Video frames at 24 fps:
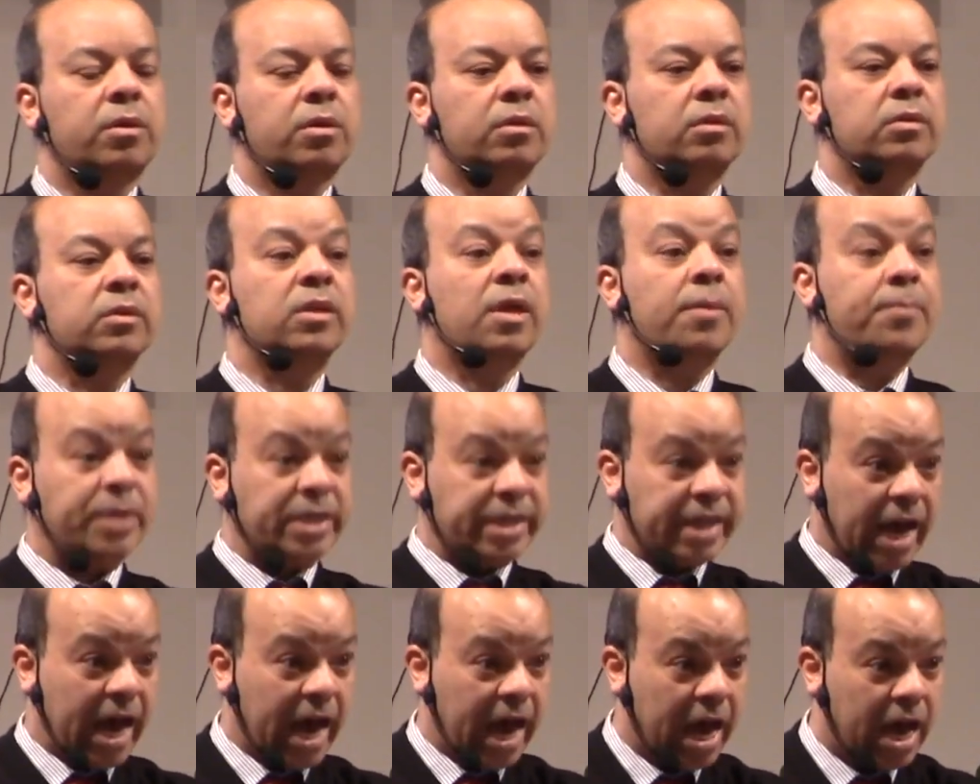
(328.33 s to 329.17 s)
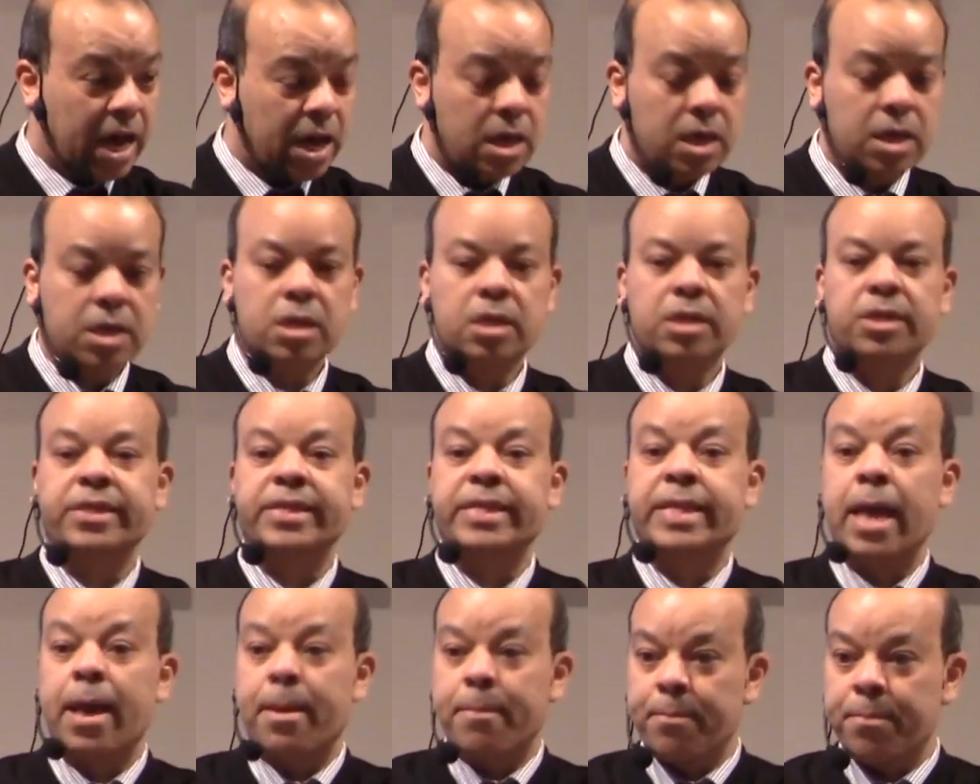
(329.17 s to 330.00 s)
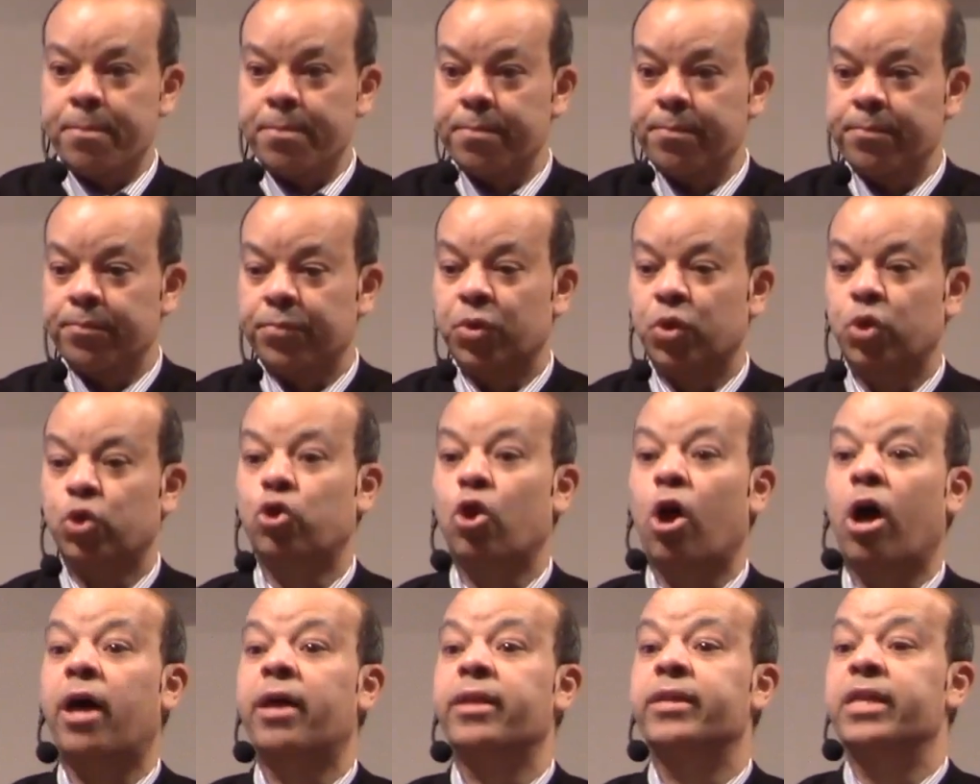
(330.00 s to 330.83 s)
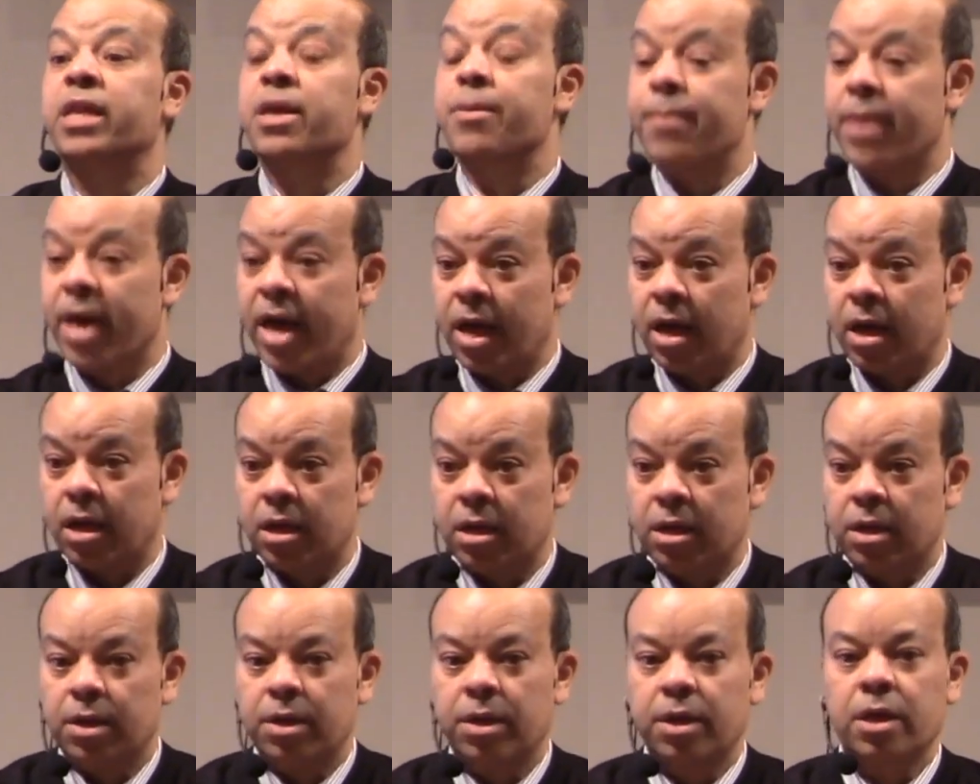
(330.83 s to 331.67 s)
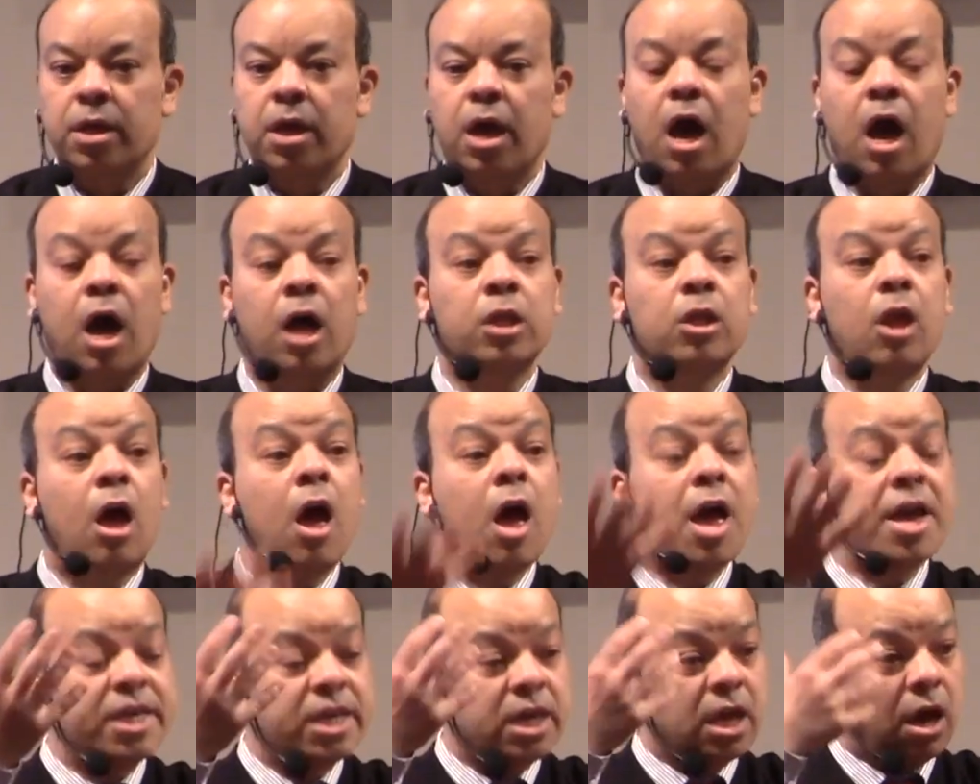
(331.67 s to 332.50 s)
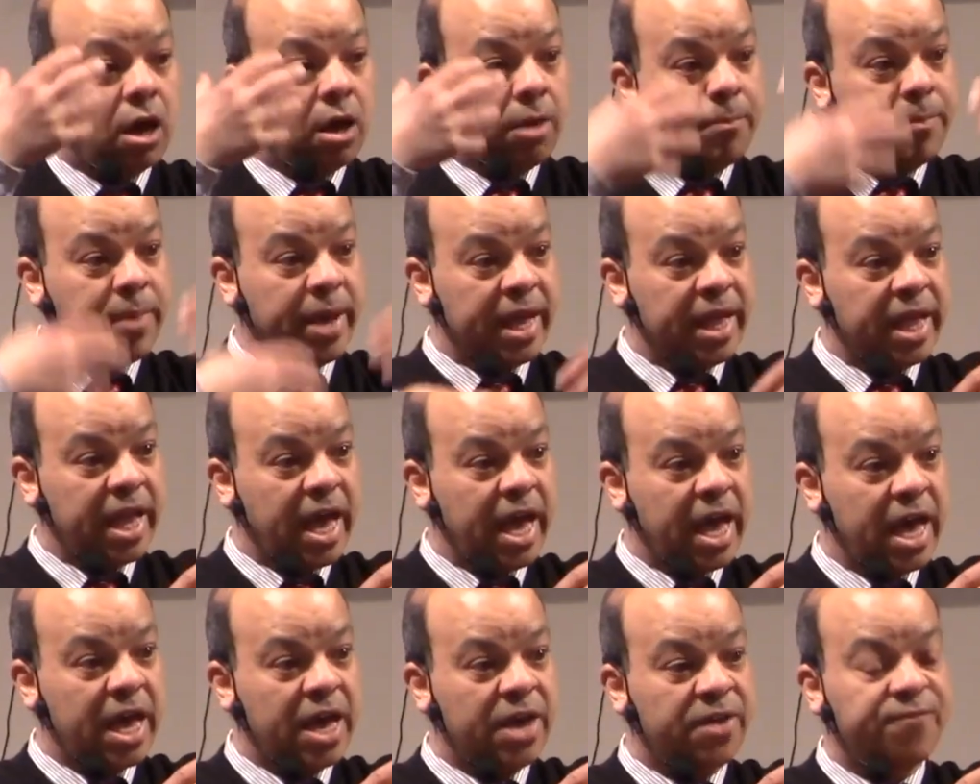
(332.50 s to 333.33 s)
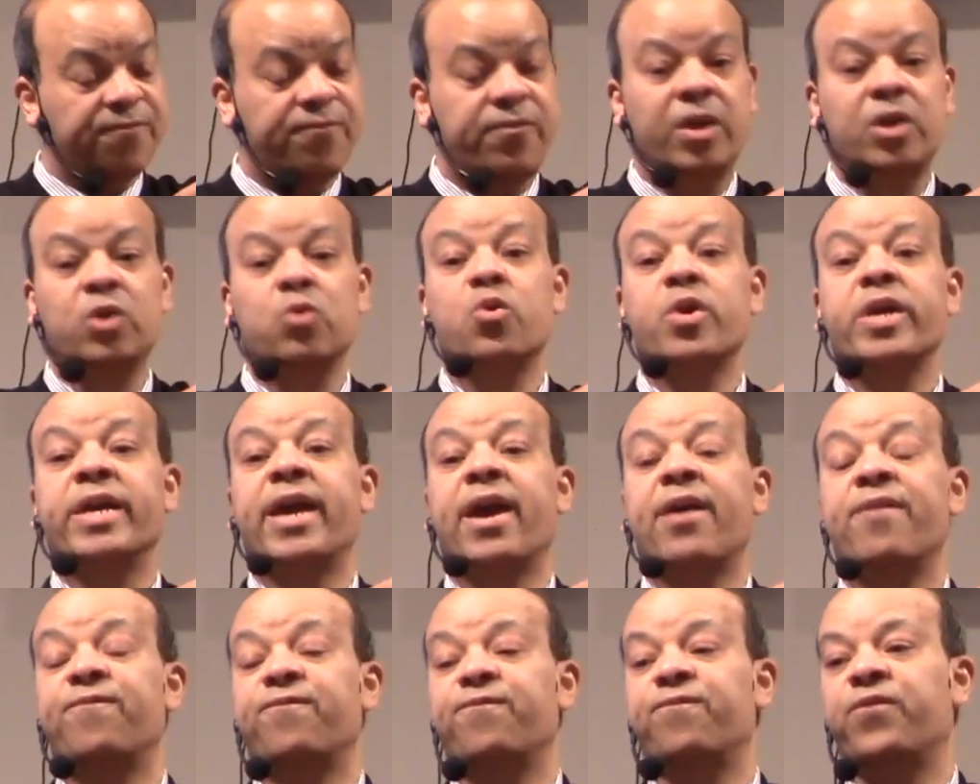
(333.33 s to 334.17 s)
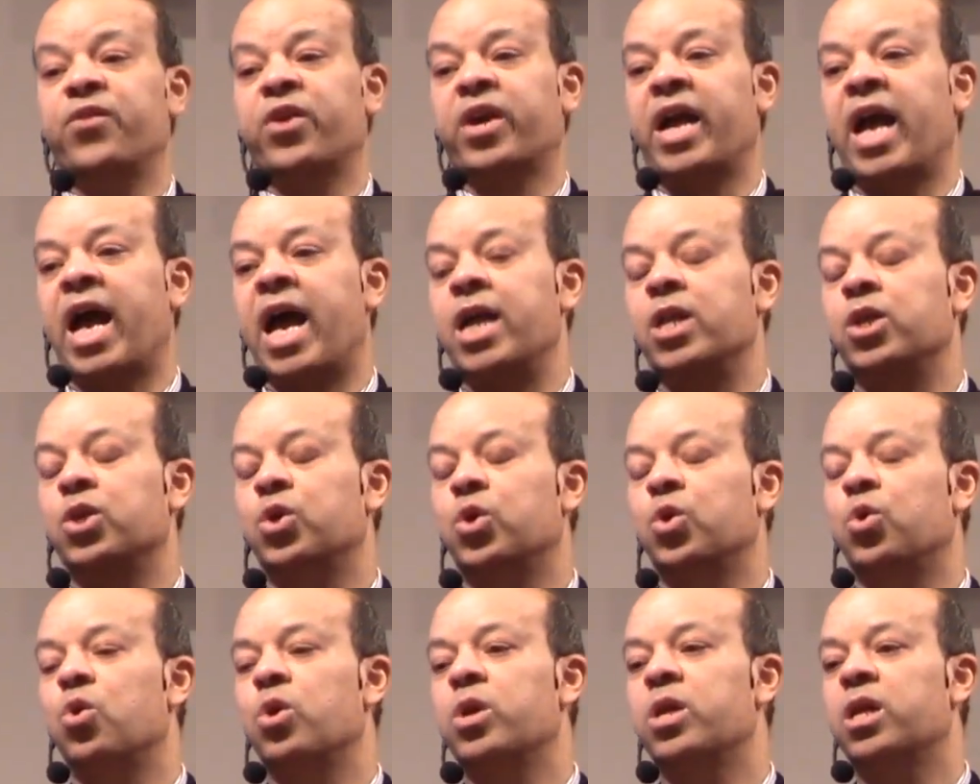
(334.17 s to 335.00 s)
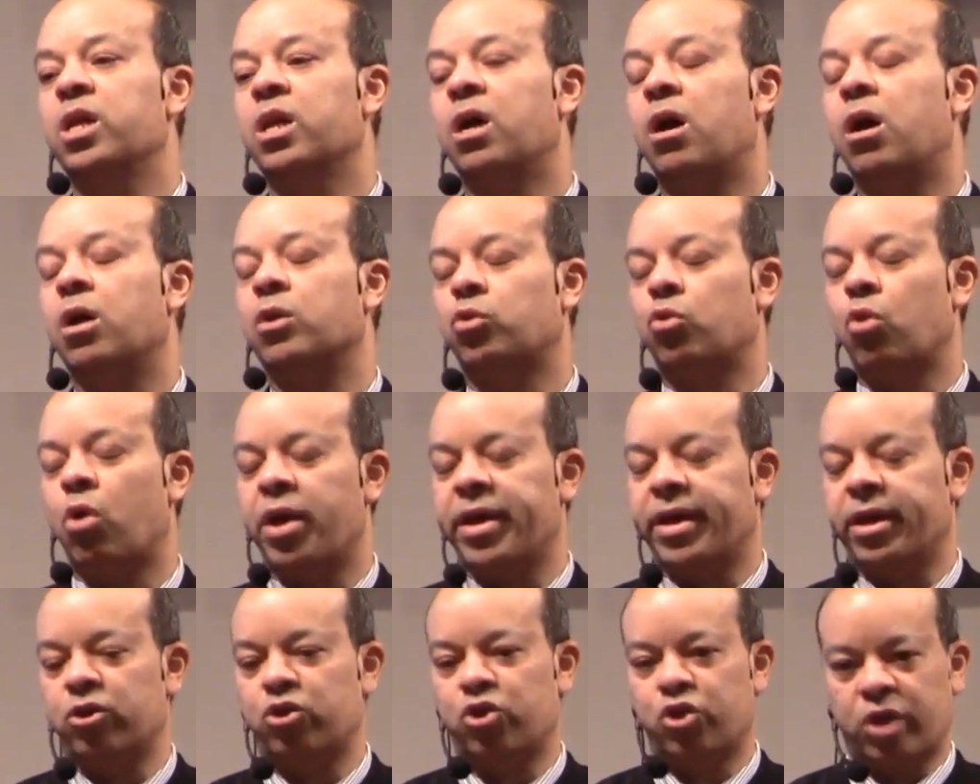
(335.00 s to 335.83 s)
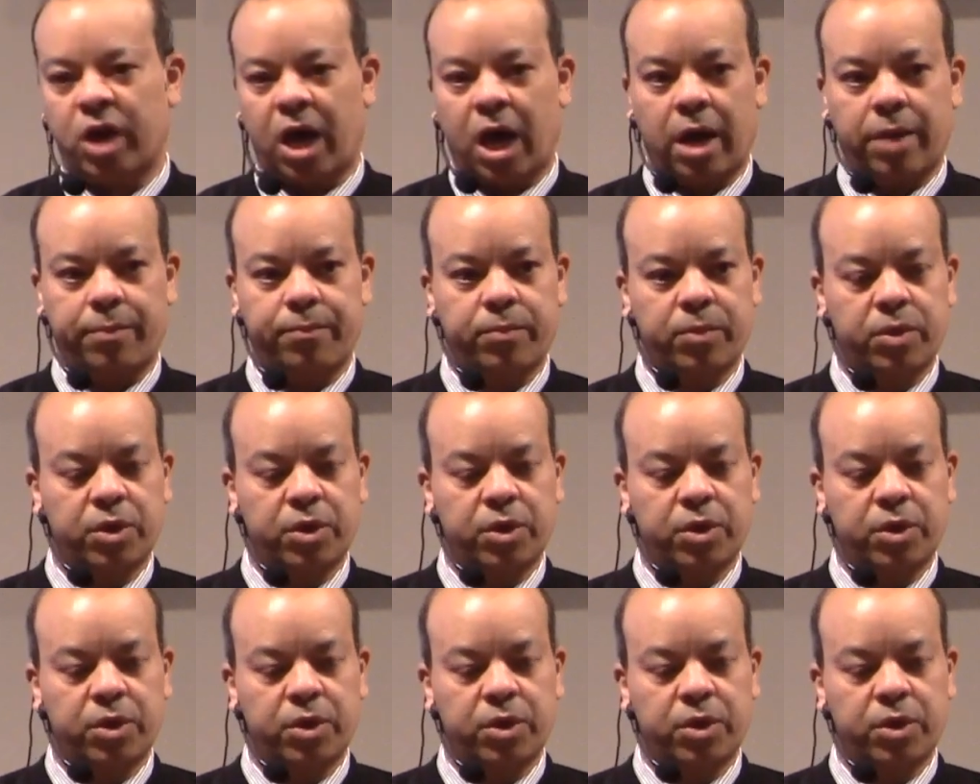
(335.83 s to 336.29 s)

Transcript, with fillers: ذبيحة دم تقدمة الله يقبلها فيكفر عن كل خطايا الشعب